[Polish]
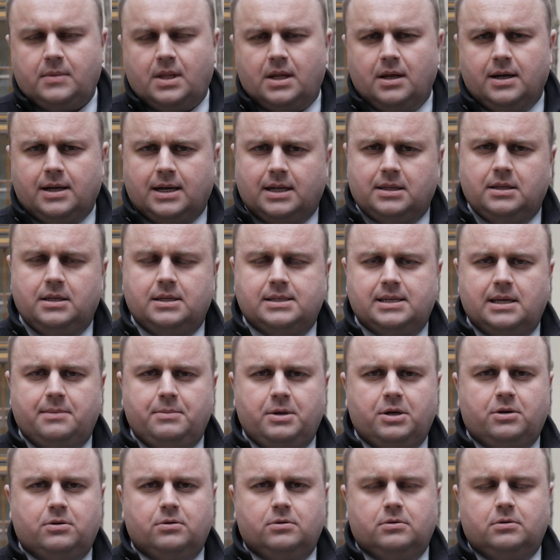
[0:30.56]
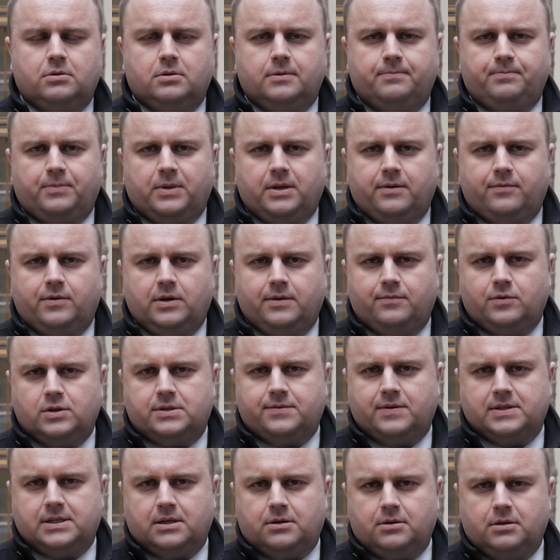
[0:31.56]
radni Sejmiku mm,
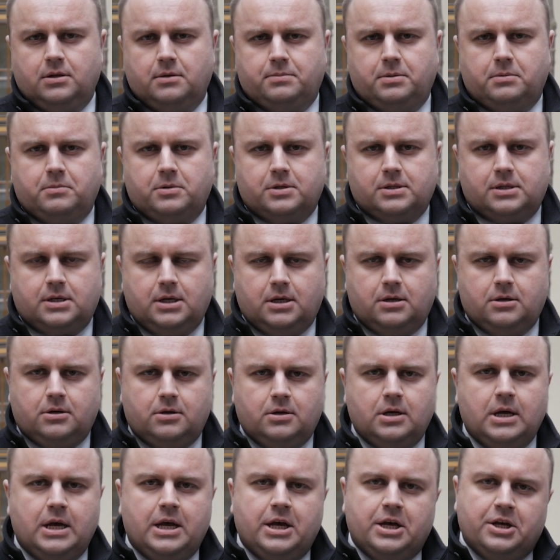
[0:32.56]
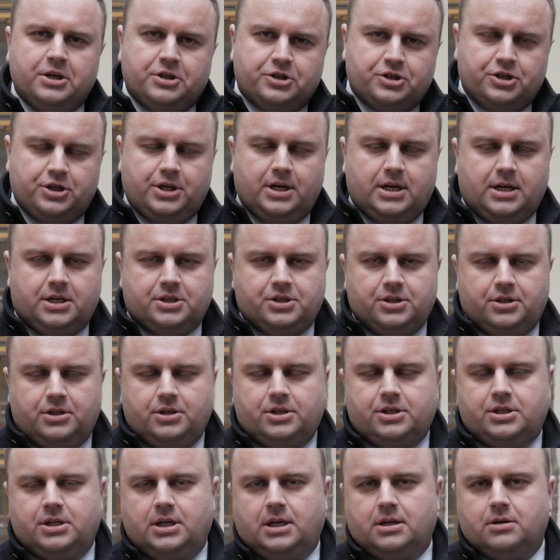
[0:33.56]
Województwa Zachodniopomorskiego, czy ja, czy
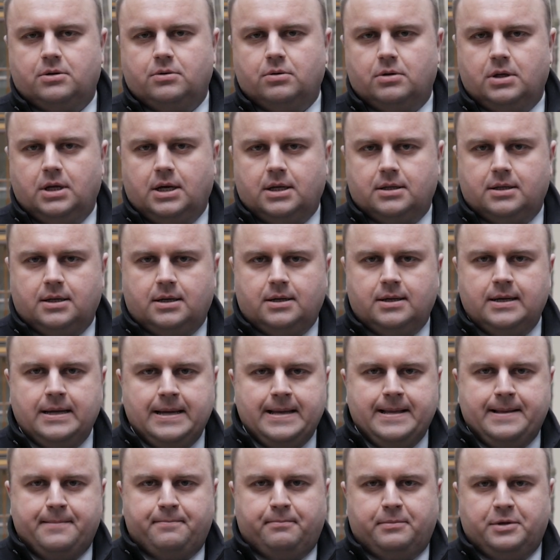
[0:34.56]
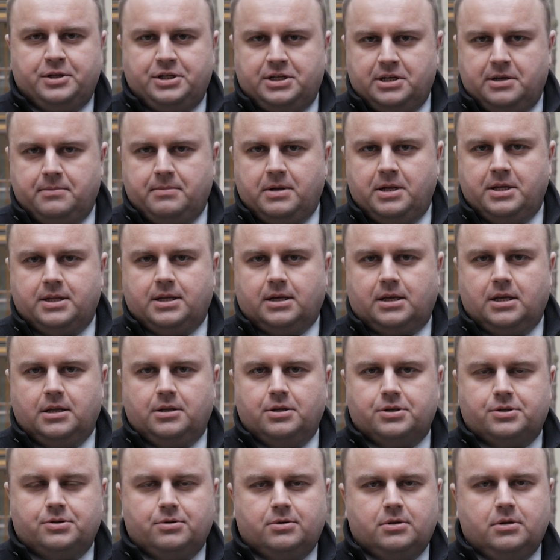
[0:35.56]
też Jan Kuriata będziemy mieli takie
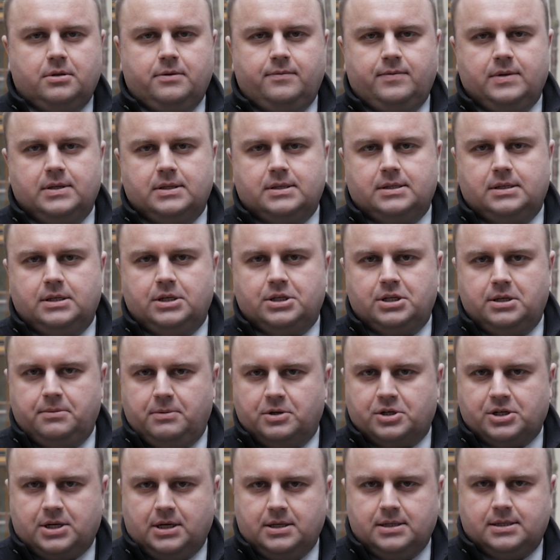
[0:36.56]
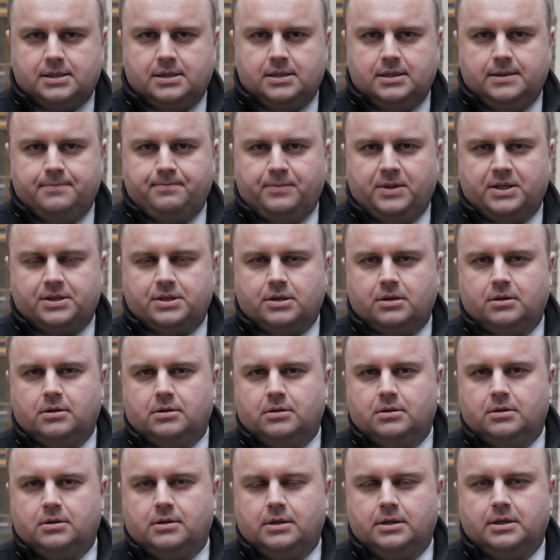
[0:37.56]
dyżury, więc jeśli mieszkańcy
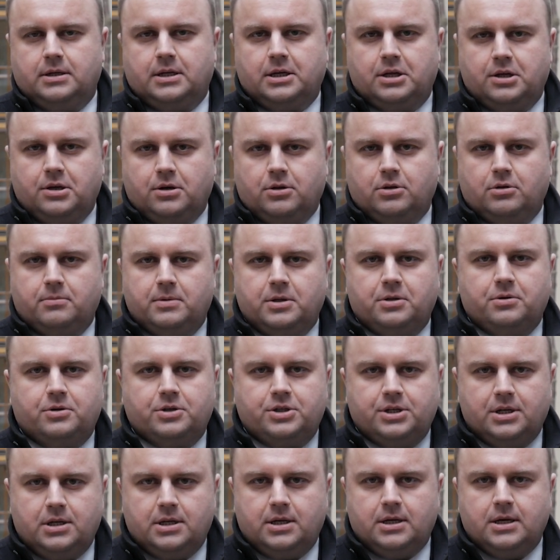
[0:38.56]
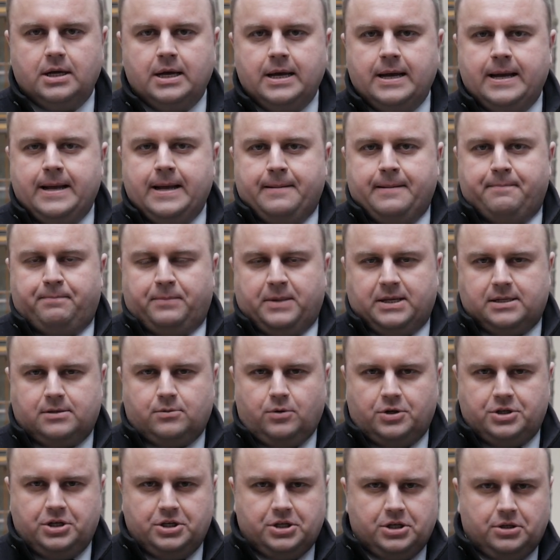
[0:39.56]
naszego regionu będą chcieli
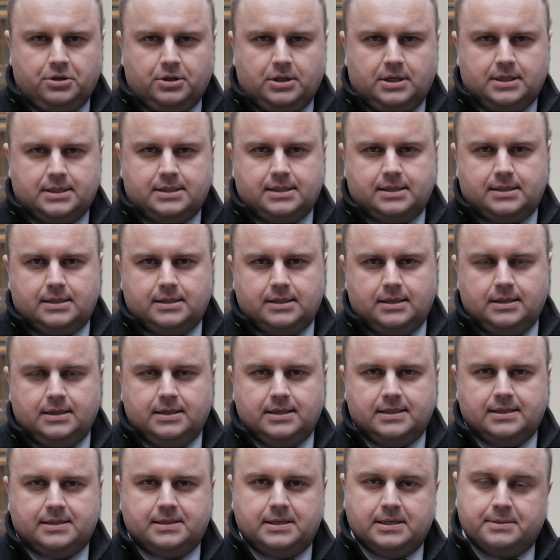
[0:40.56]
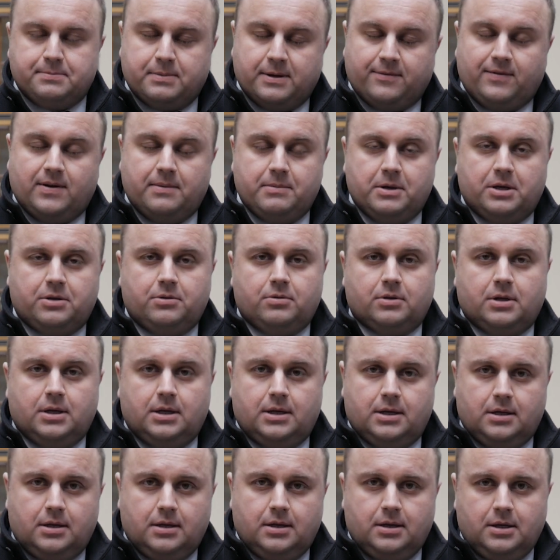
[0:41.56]
zgłosić się do nas e, ze sprawami,
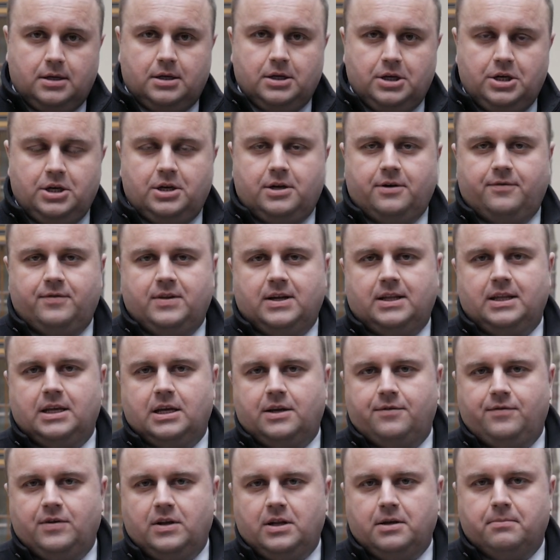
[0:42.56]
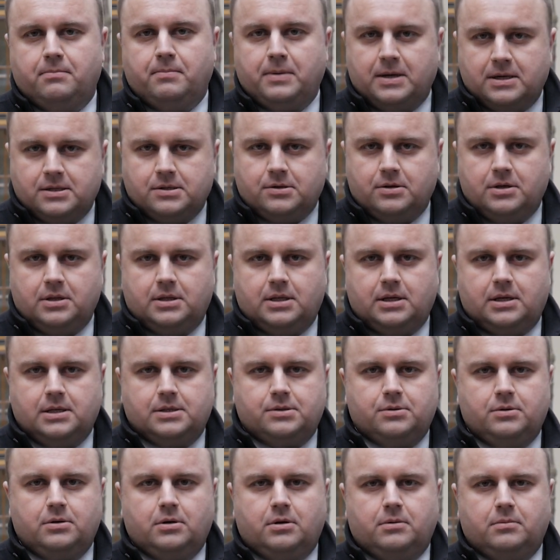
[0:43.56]
które ich w danej chwili bardzo
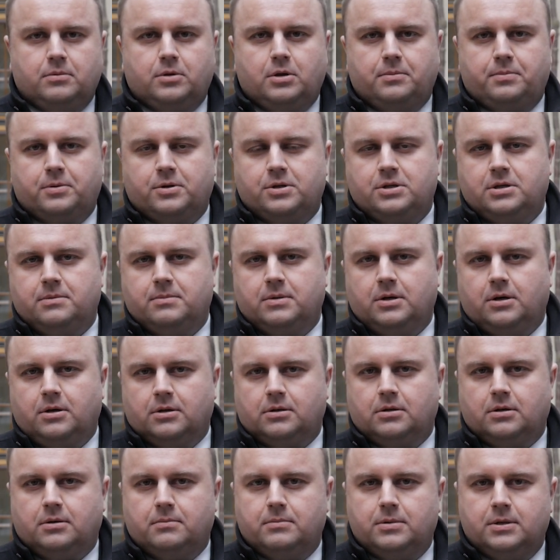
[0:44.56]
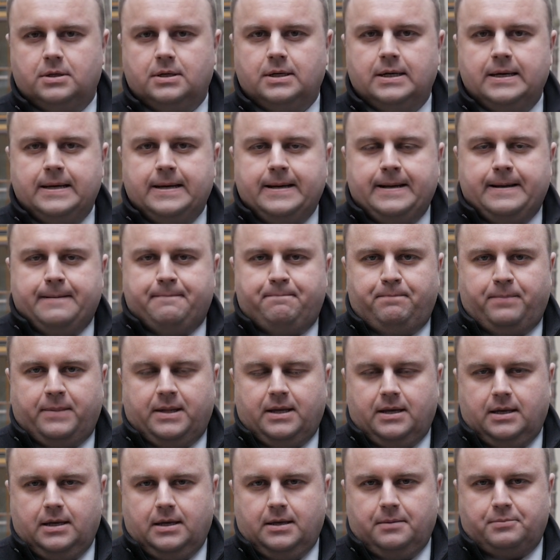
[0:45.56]
interesują, to prosimy o to, by
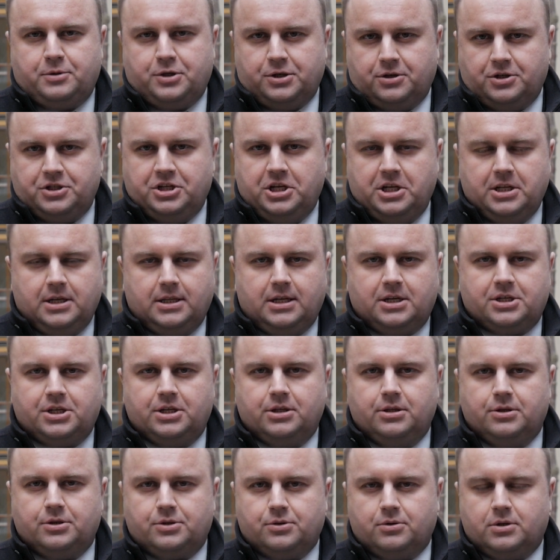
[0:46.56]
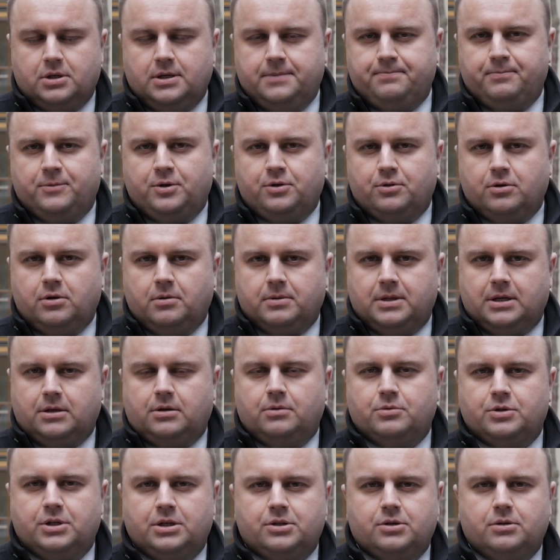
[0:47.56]
mm, e, przychodzili na nasze dyżury. Drugą
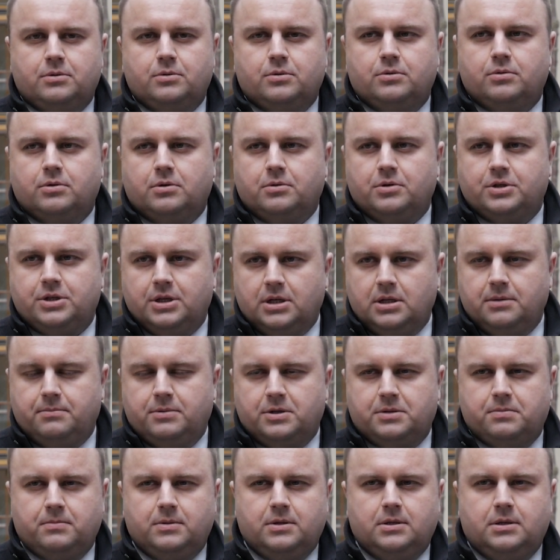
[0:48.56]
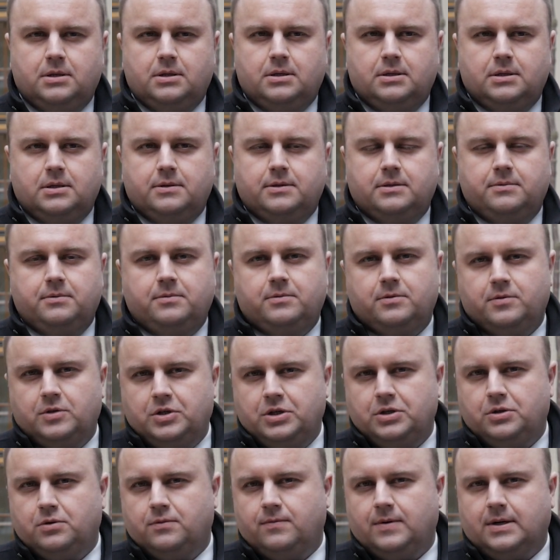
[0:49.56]
taką rzeczą, którą chcielibyśmy
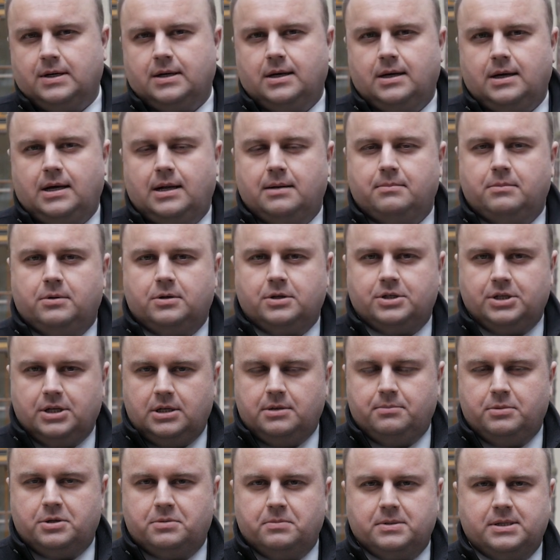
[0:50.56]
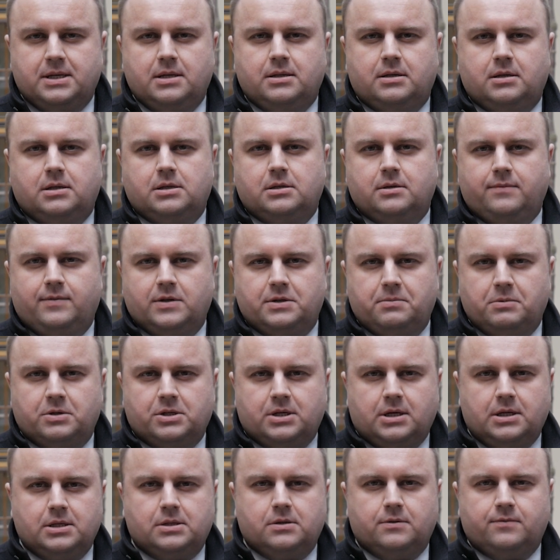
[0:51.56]
zwrócić uwagę albo chcielibyśmy zainteresować
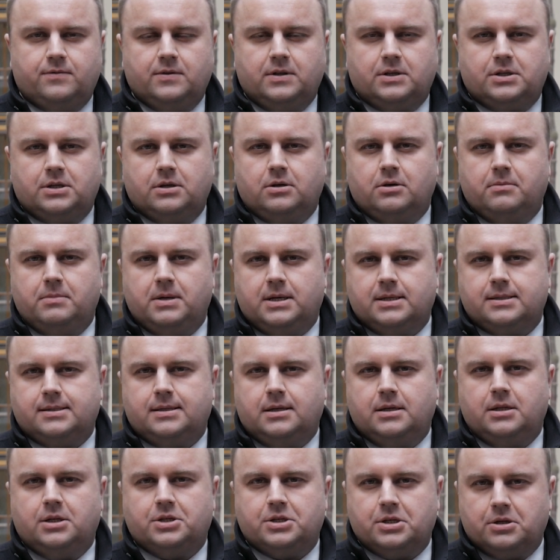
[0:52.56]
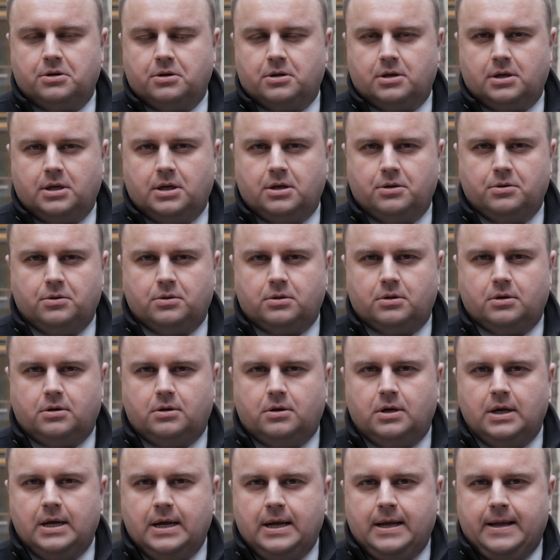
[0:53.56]
mieszkańców naszego miasta i naszego regionu, to